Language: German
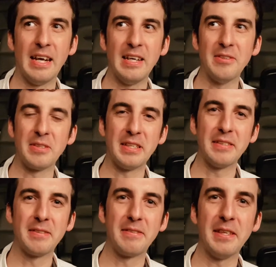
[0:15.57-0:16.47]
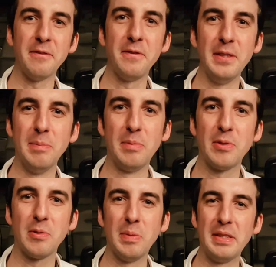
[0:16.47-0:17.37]
Also das, der Film
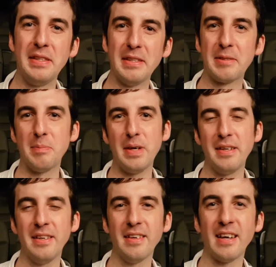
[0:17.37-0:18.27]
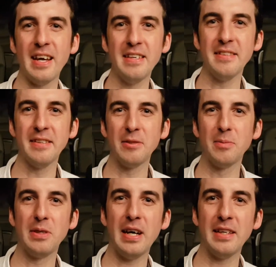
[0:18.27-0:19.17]
dokumentiert meine Reise
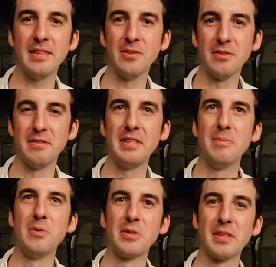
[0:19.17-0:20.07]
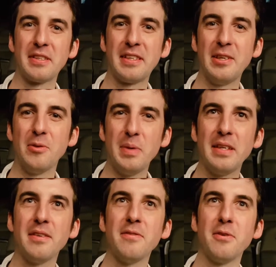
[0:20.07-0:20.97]
über 8700
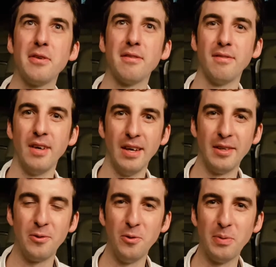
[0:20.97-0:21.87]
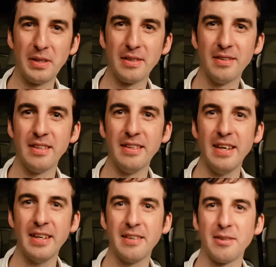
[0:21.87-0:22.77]
Kilometer von Tübingen
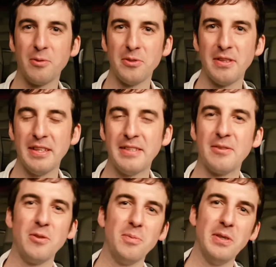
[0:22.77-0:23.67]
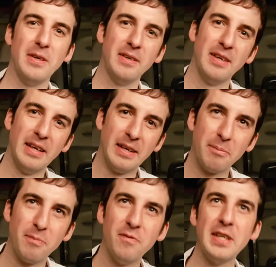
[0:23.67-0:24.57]
nach Russland über
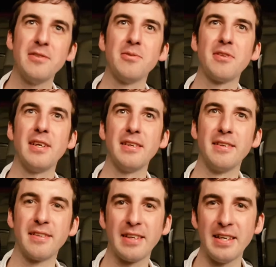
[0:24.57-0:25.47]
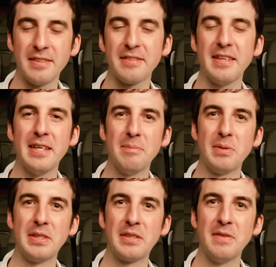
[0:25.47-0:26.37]
Weißrussland, Kasachstan
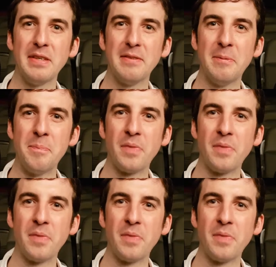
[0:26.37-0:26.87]
bin ich gewesen.